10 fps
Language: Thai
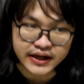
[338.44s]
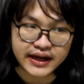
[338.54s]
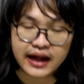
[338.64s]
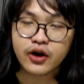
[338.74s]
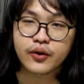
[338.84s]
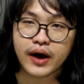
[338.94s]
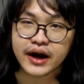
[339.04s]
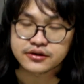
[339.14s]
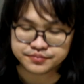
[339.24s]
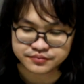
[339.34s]
ลีอร่อยกว่า
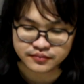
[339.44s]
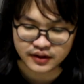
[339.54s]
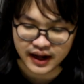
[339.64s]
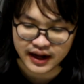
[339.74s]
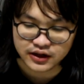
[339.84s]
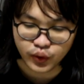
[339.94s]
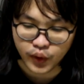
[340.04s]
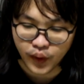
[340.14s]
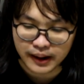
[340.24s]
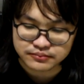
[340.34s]
นะฮะด้วย
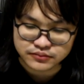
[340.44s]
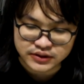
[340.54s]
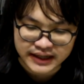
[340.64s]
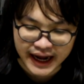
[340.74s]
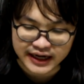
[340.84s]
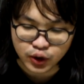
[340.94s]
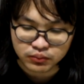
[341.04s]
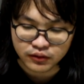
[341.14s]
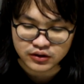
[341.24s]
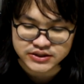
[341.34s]
ความหนานุ่ม
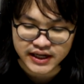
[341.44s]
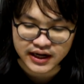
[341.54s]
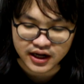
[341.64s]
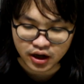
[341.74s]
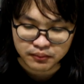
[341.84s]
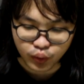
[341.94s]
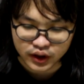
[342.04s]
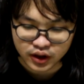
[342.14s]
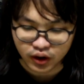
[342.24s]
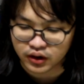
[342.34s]
ของเส้นแล้วก็มวล
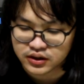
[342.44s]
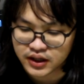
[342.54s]
ของ